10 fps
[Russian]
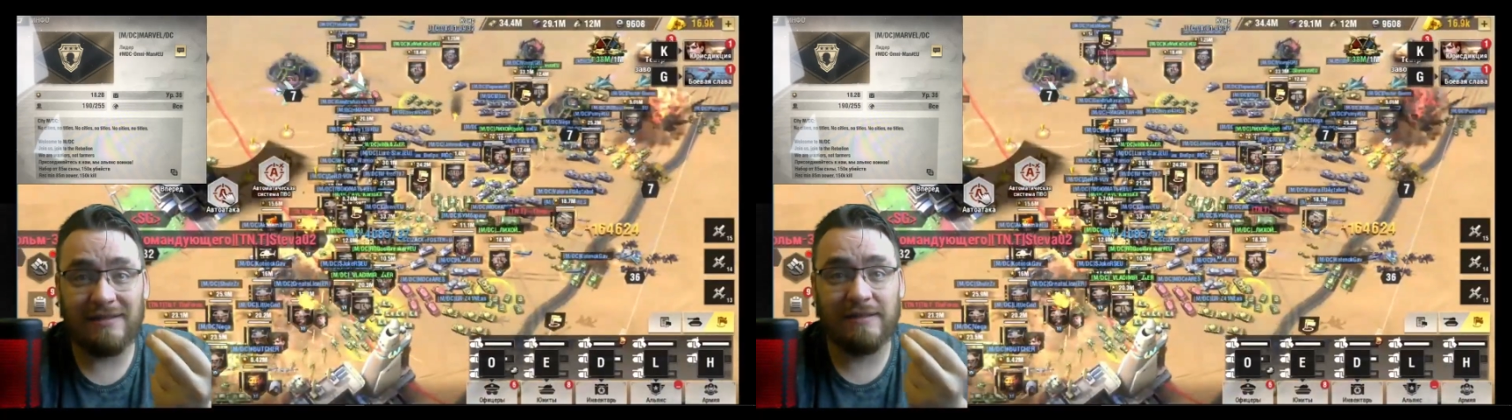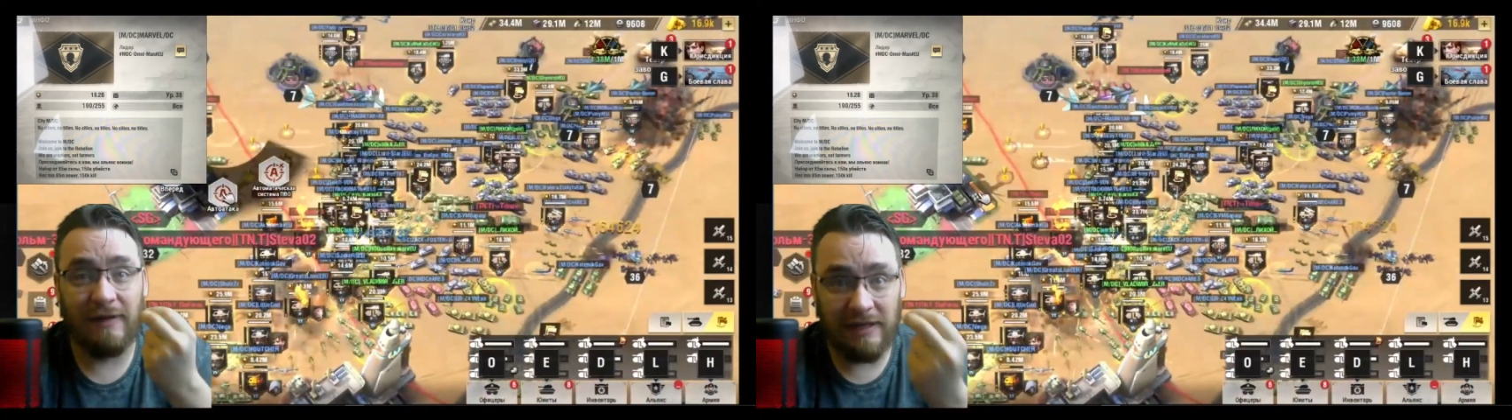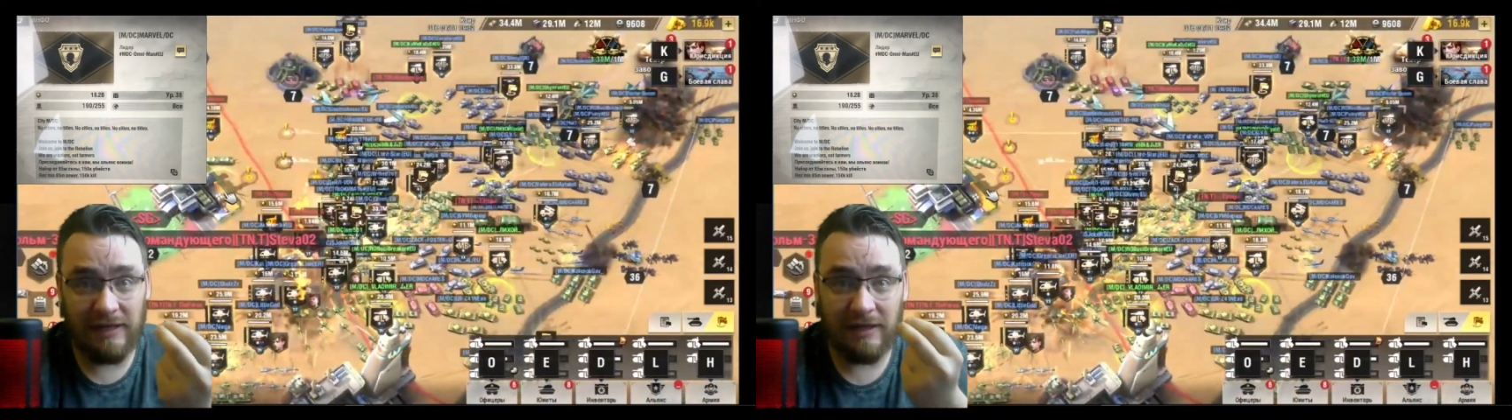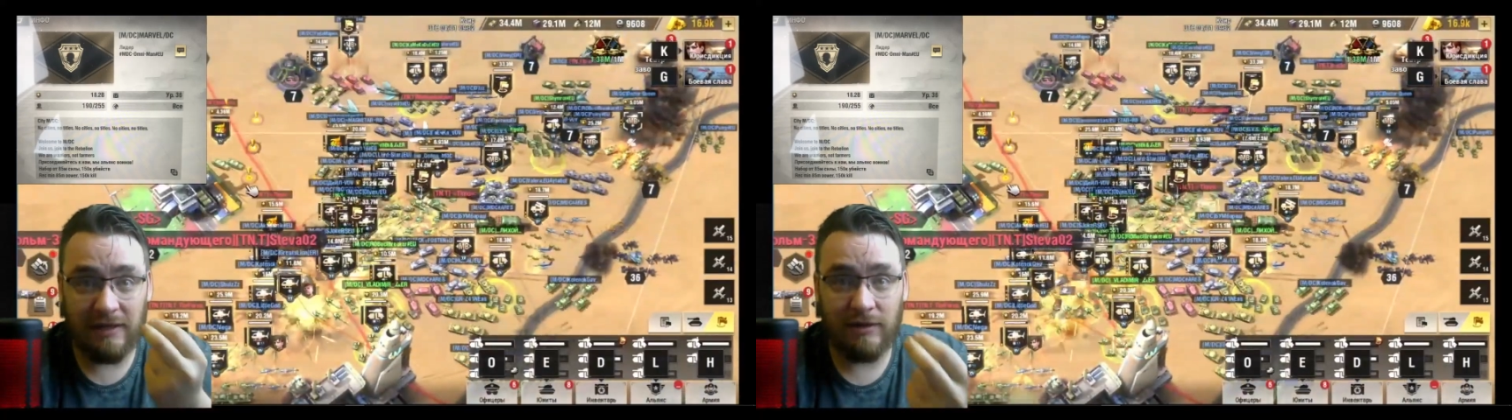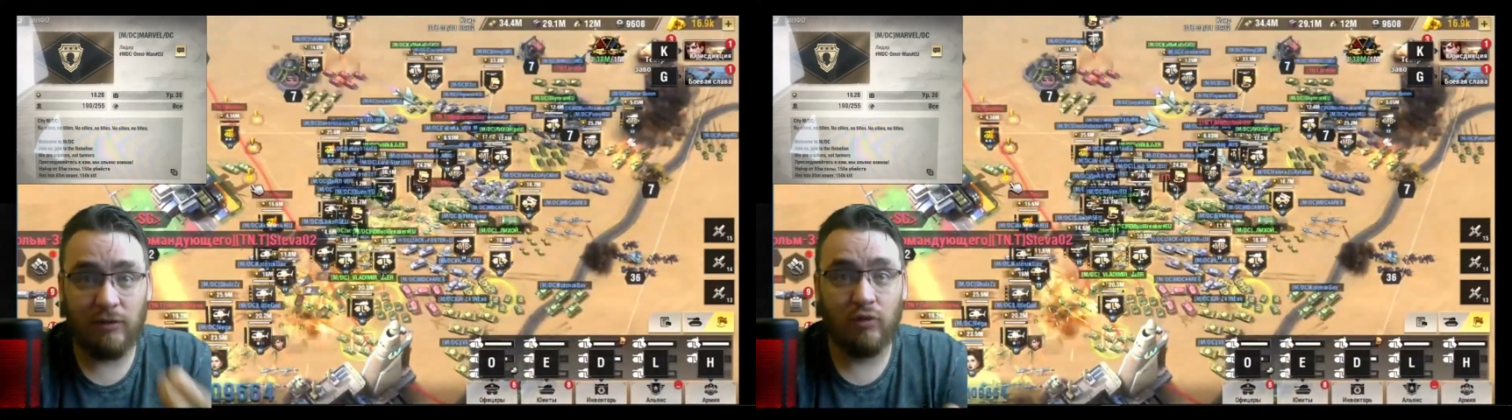свои
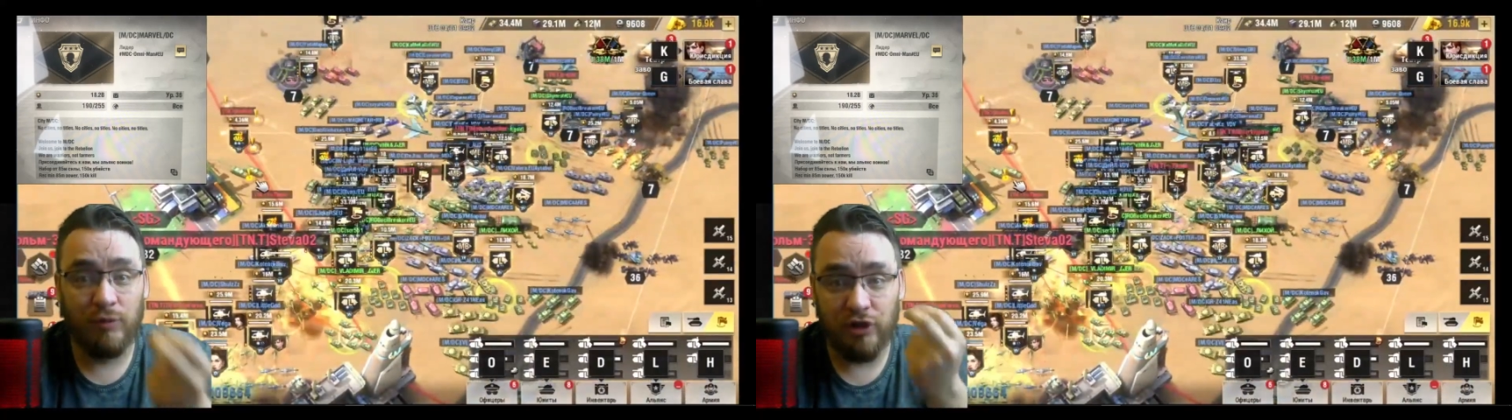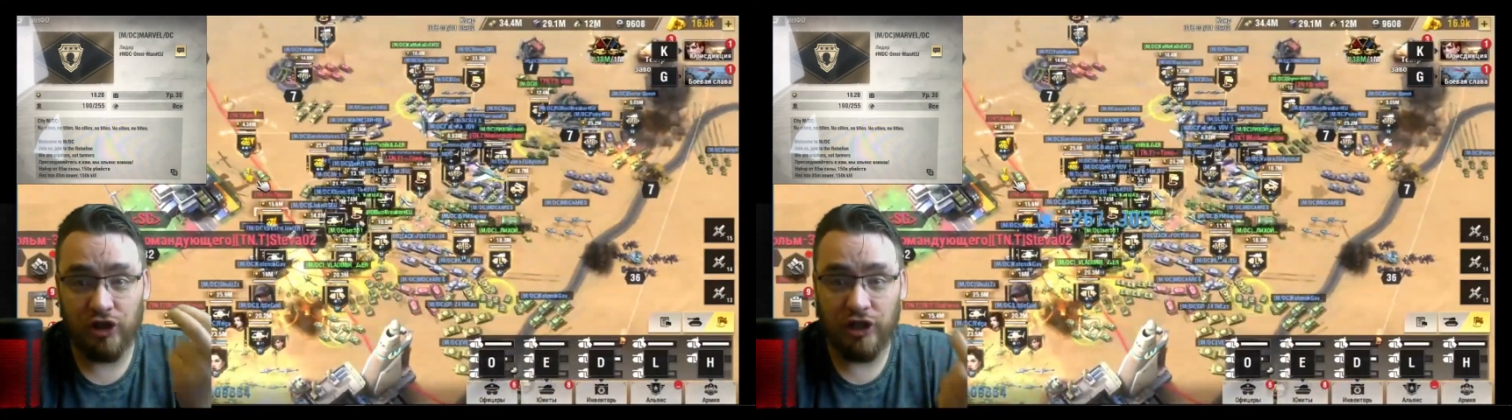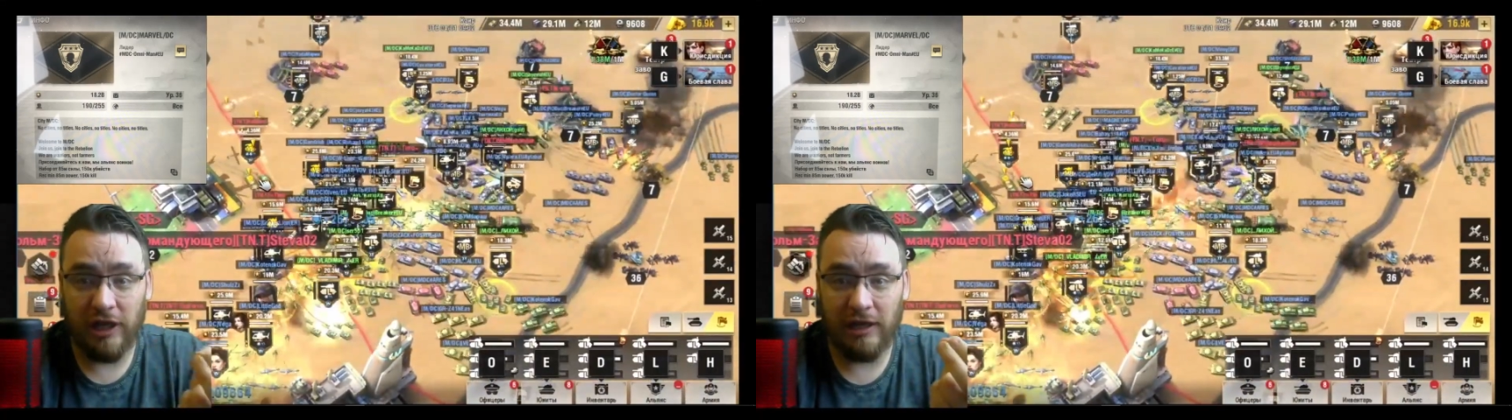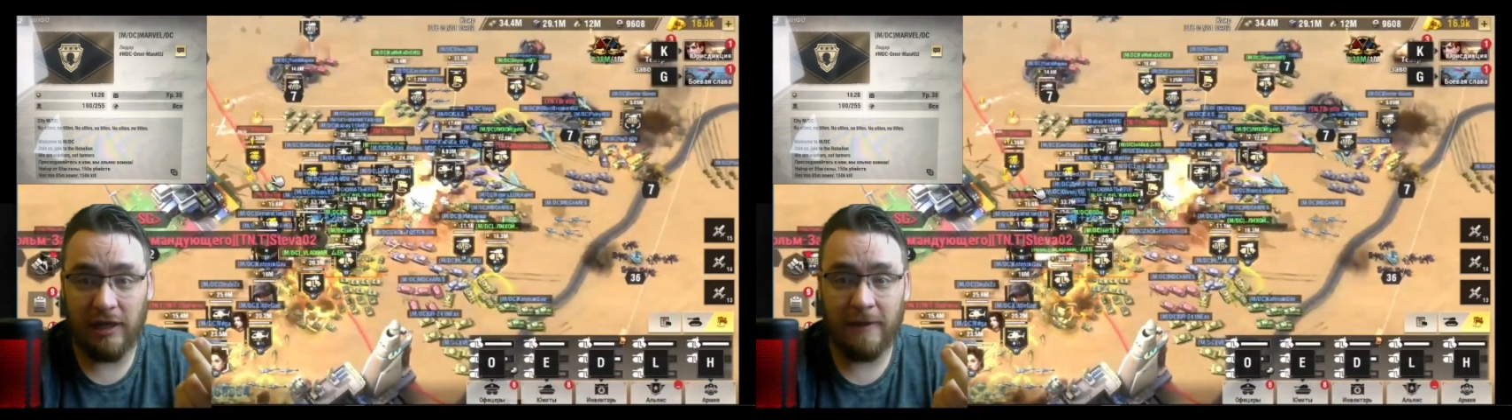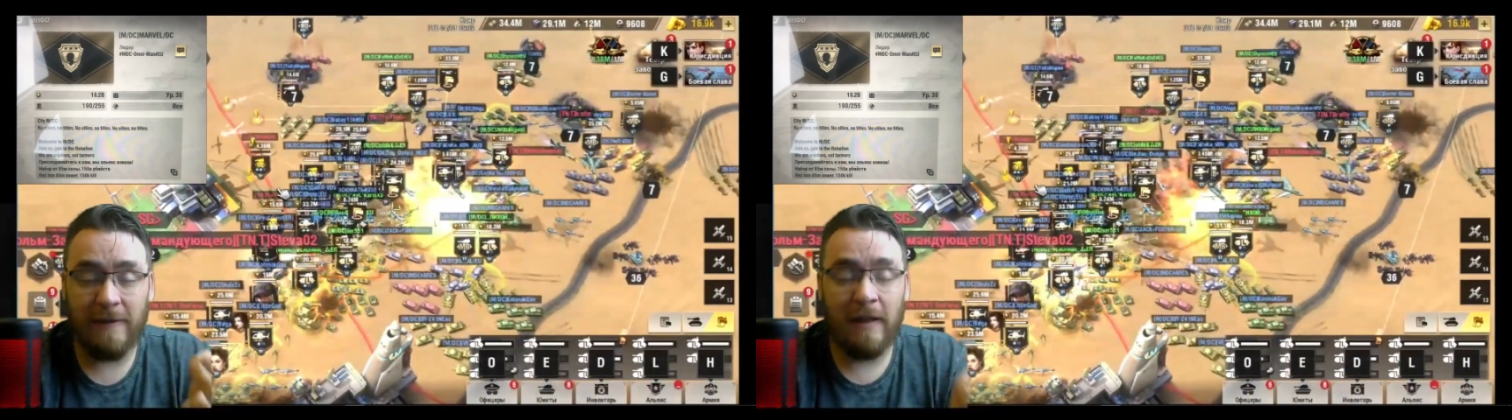убеждения.